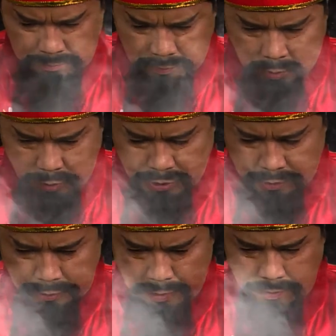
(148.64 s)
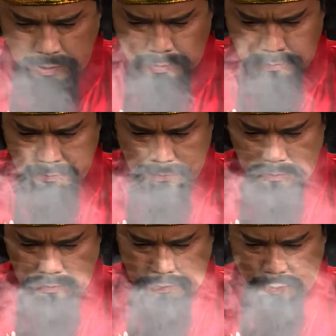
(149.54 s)
Cúi xin Diêm Dương
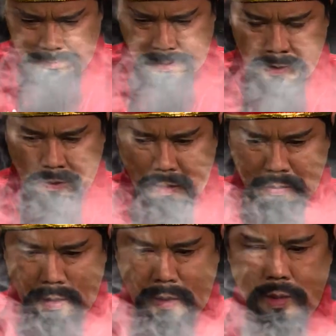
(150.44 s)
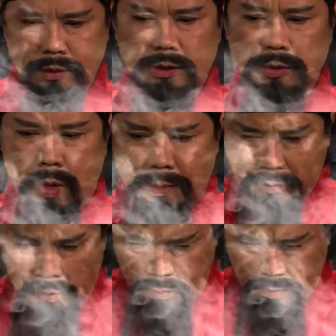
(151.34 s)
Cho mẹ con được đoàn
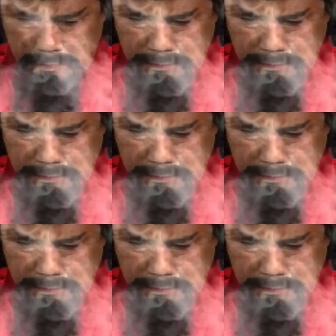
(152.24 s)
tụ